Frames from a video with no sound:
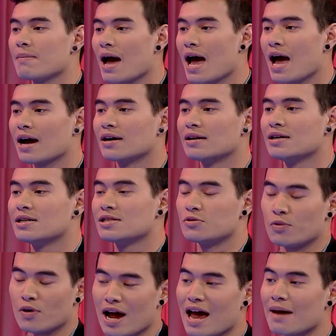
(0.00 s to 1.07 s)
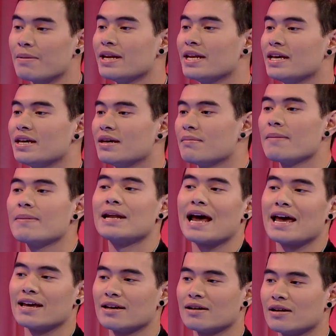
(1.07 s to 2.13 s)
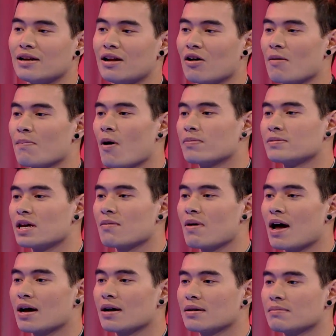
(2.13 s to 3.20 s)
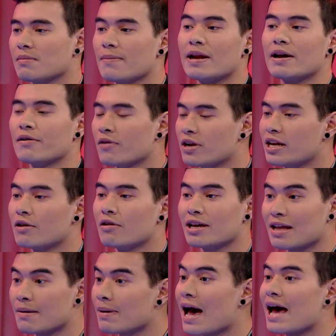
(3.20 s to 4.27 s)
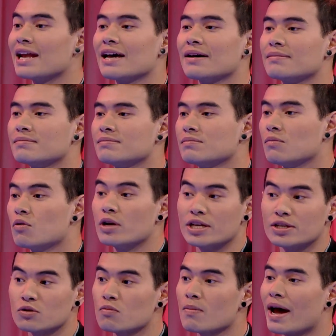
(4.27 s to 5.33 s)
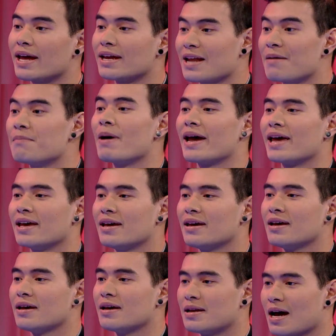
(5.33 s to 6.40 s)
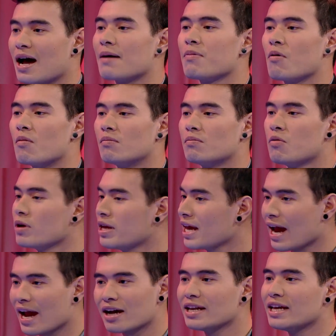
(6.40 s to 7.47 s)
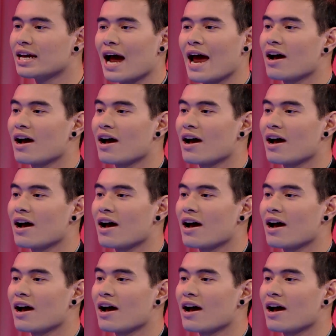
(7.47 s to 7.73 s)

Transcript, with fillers: บ้าง สูตรแล้วขายไม่ดีไม่เป็นไร เราก็ปลอบใจว่าไม่เป็นไรวันนี้เราได้ทำงาน แล้ว พรุ่งนี้สู้ใหม่ทำใหม่นะครับ ผม พรุ่งนี้ยังไงก็ดีขา